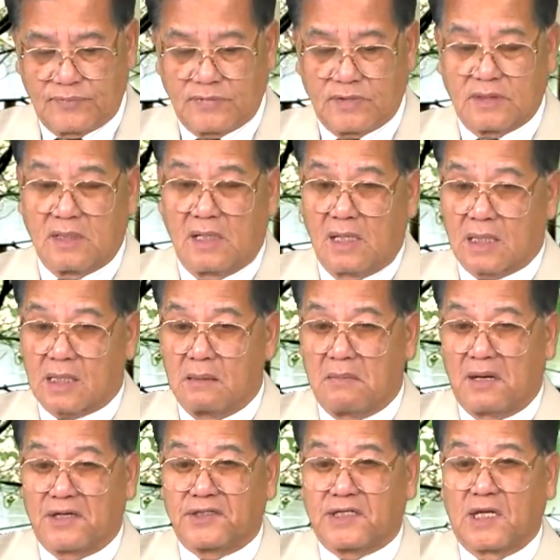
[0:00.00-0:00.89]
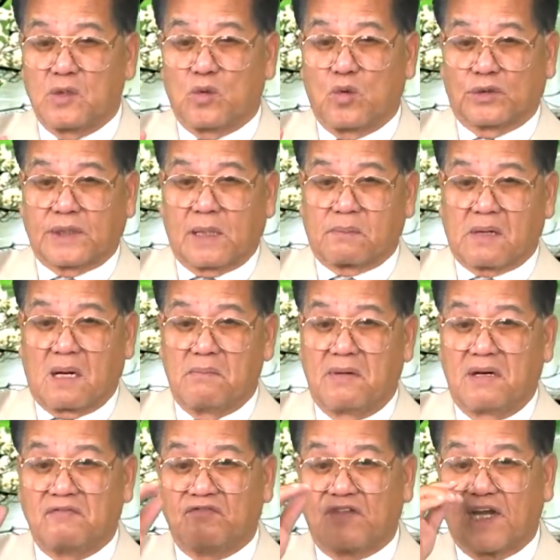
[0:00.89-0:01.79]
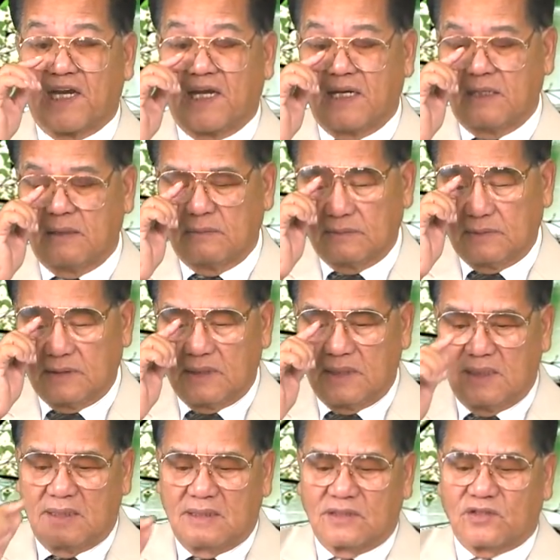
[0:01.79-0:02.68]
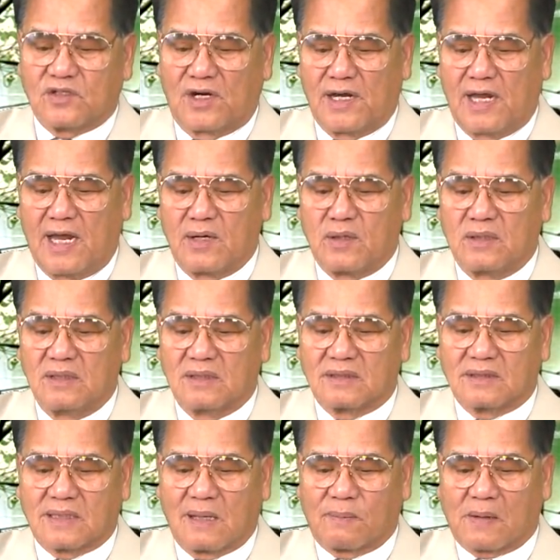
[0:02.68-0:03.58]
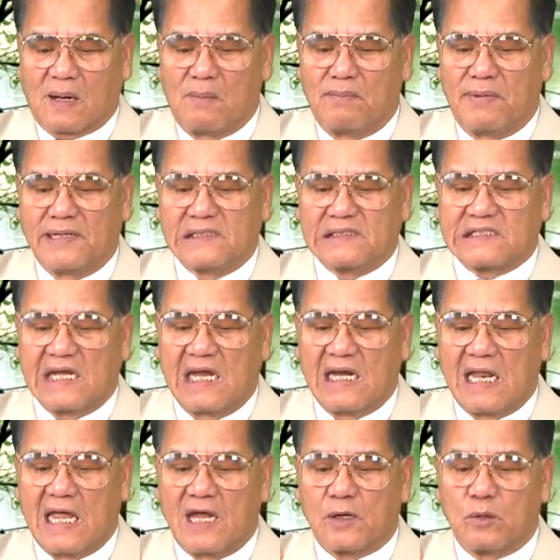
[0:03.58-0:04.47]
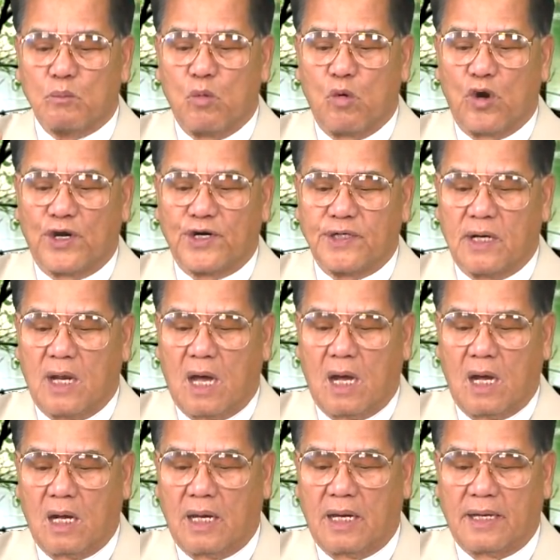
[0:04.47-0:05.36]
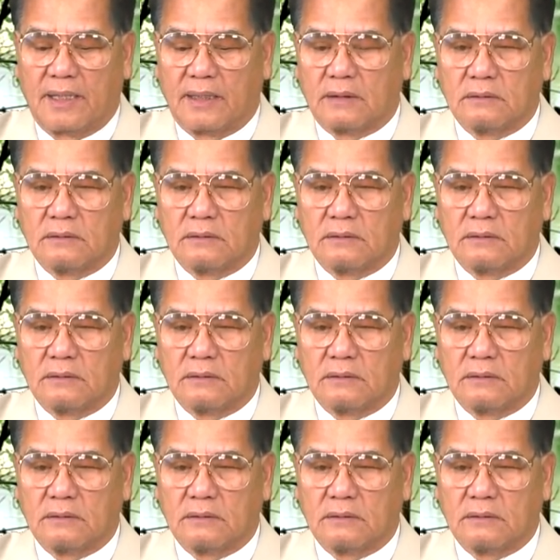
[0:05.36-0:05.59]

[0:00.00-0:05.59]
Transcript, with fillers: đó là cái bản tin của Tập cầm Bình phát đi. Cho nên Tập cầm Bình sẽ là muôn đời